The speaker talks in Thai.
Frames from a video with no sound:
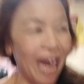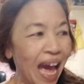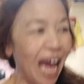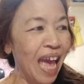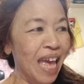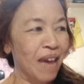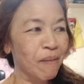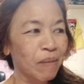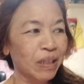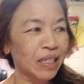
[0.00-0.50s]
ได้
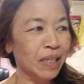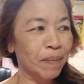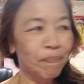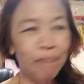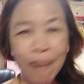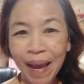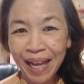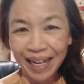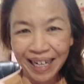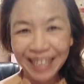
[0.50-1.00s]
อะมันจะ
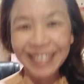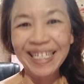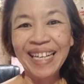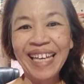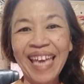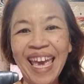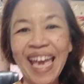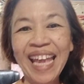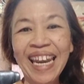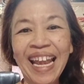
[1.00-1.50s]
ไปได้สั
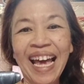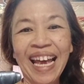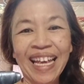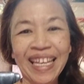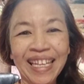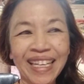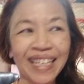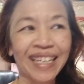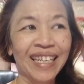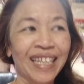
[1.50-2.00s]
กแค่ไหน
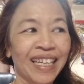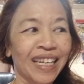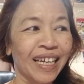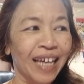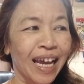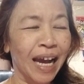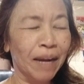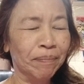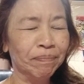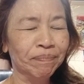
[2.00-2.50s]

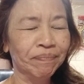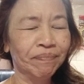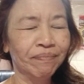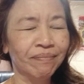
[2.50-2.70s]
กับ